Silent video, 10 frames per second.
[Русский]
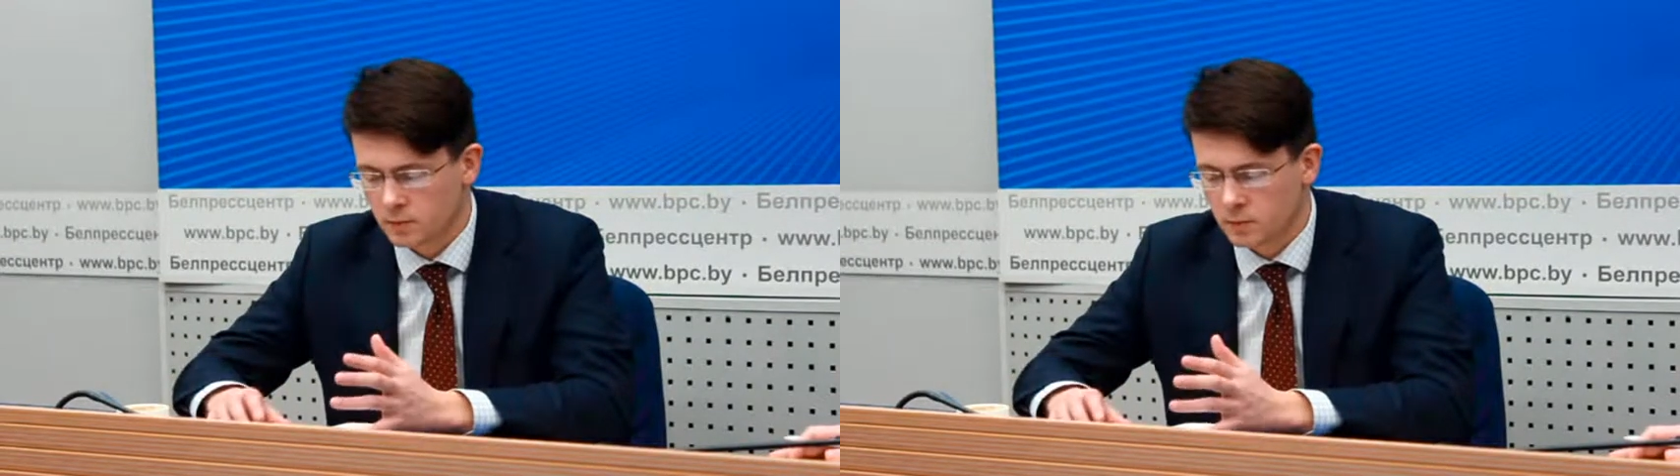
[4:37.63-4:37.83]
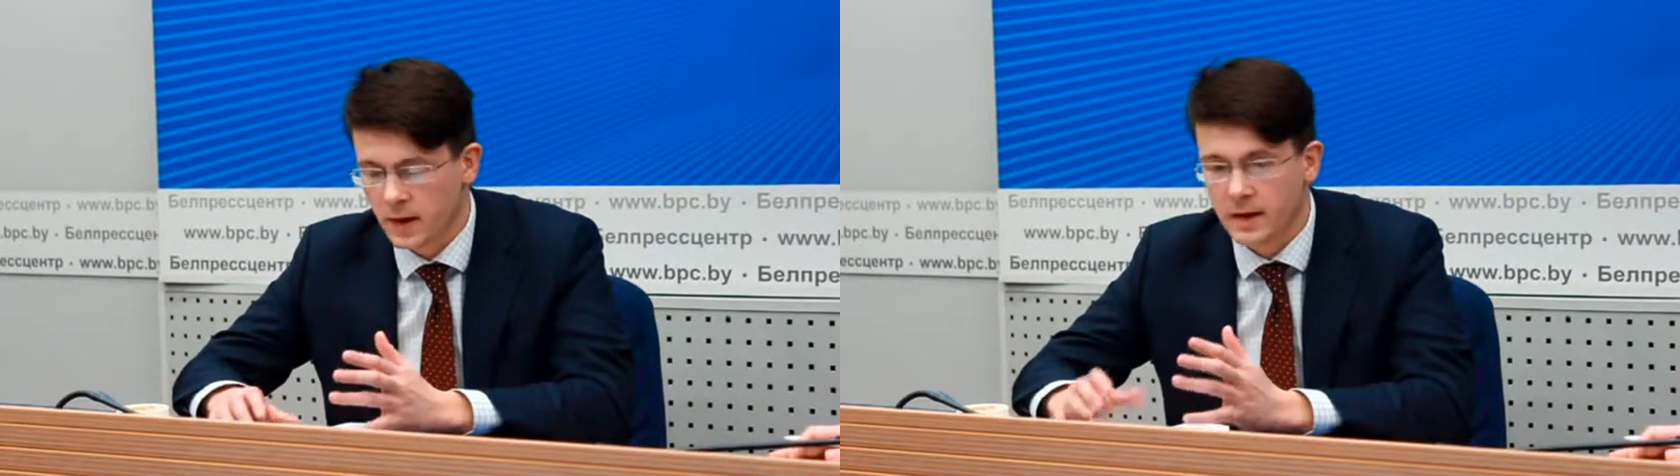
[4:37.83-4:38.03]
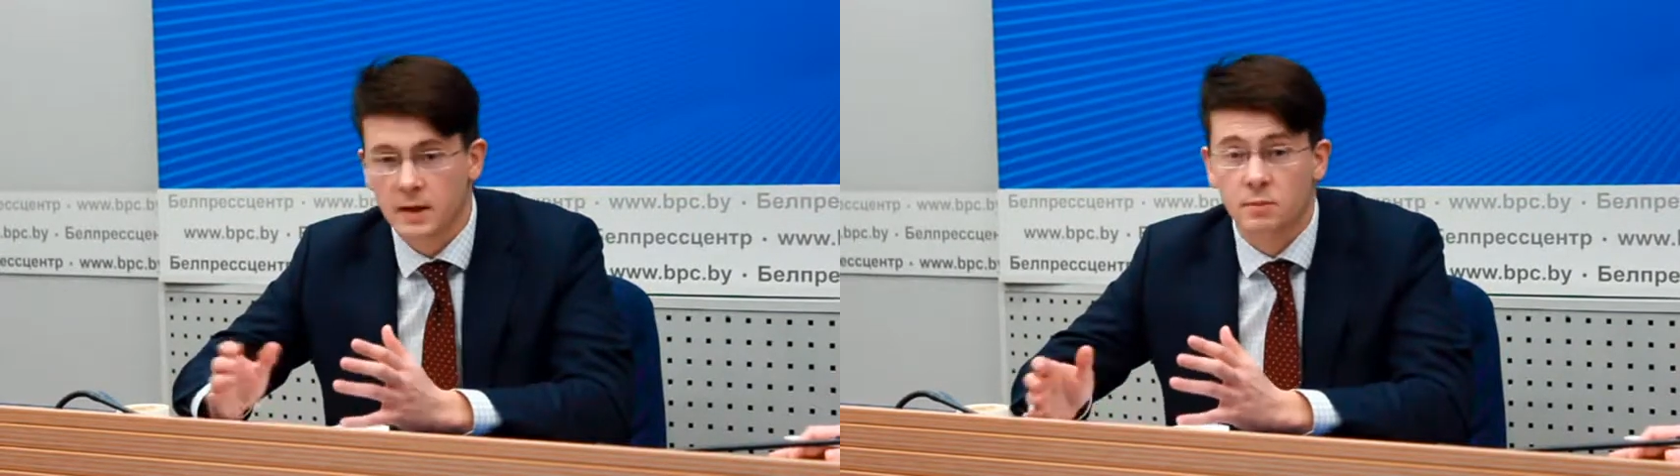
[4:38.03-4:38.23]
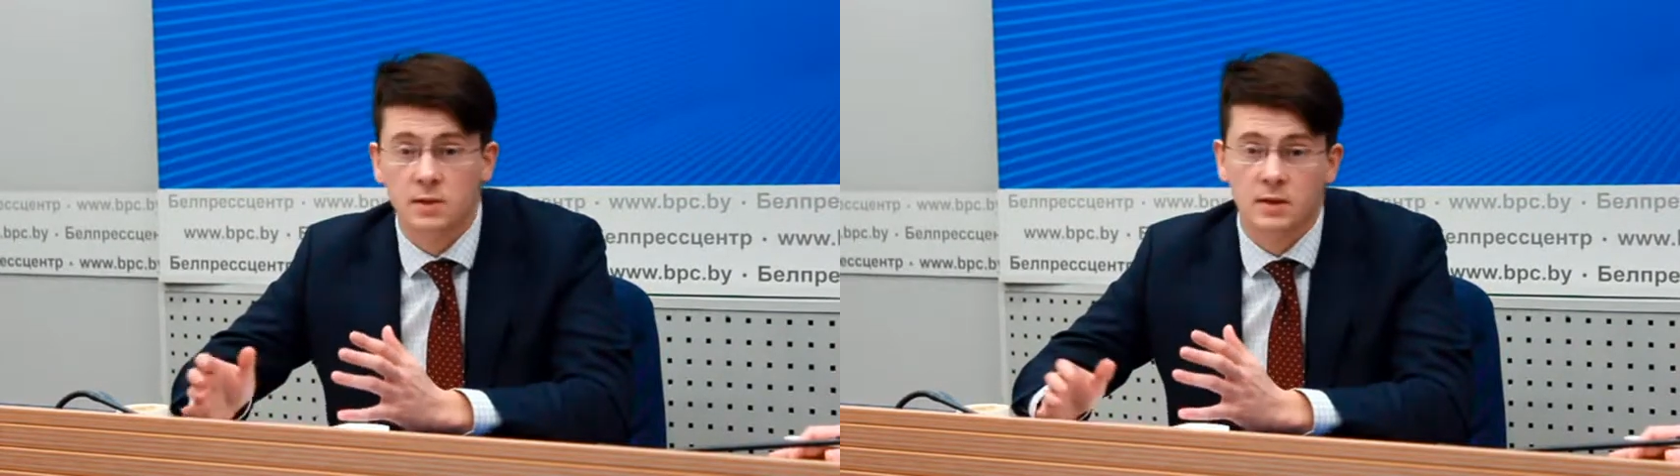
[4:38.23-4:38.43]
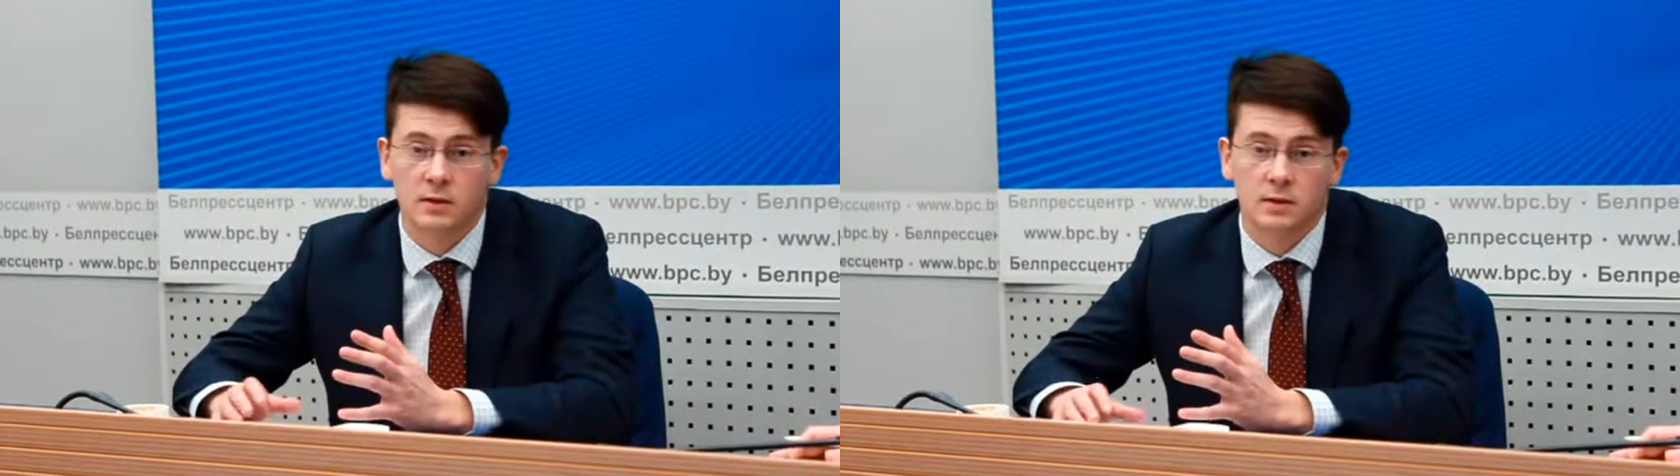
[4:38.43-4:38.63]
могли бы
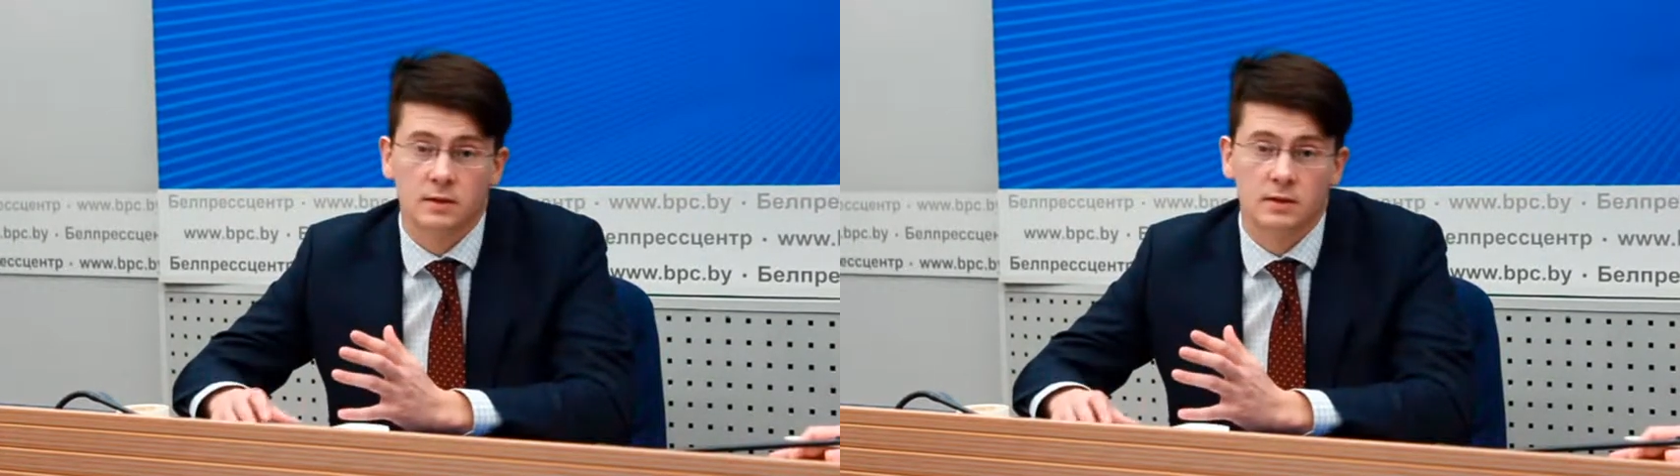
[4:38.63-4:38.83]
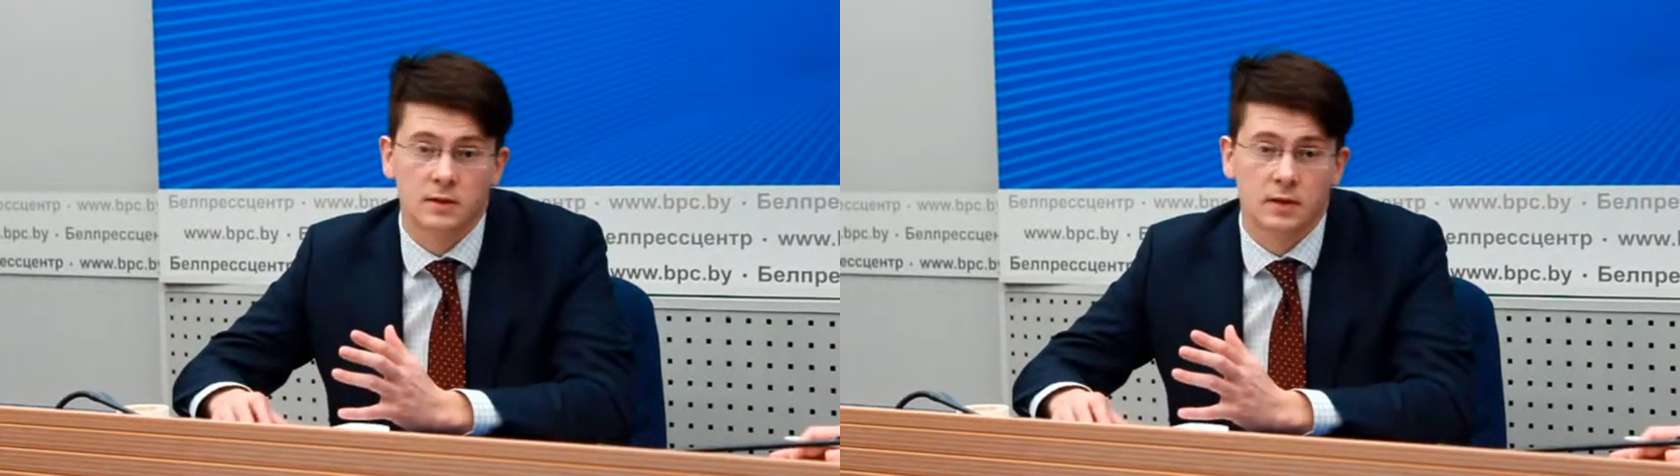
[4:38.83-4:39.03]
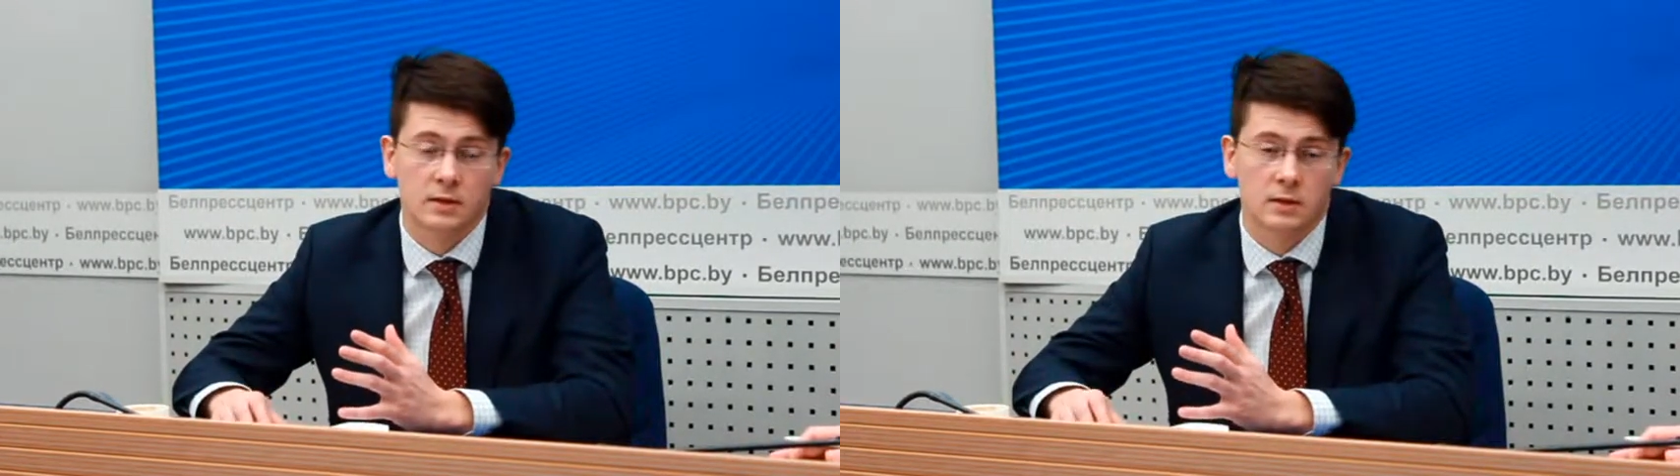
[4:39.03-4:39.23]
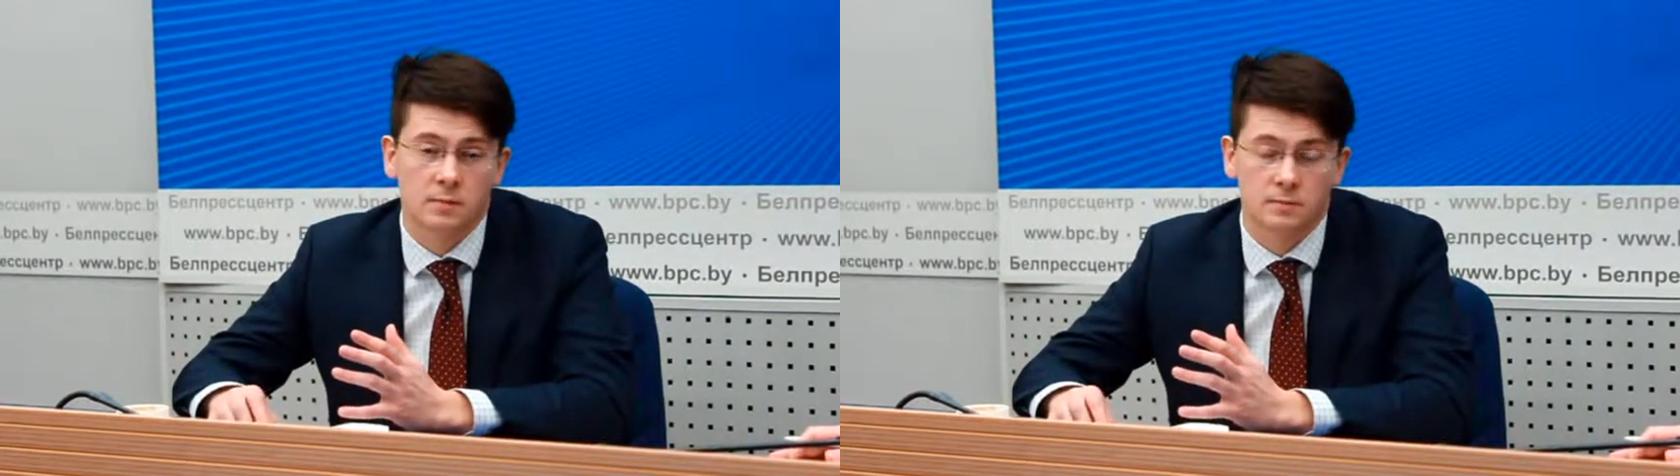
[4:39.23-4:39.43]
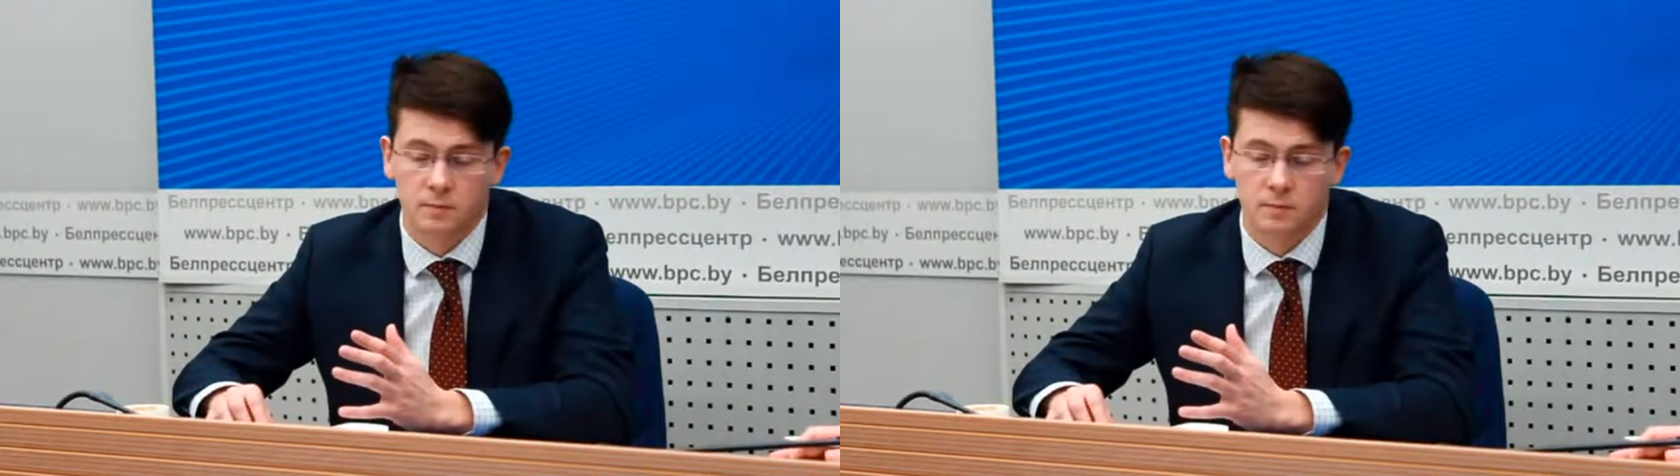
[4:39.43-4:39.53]
делать интересные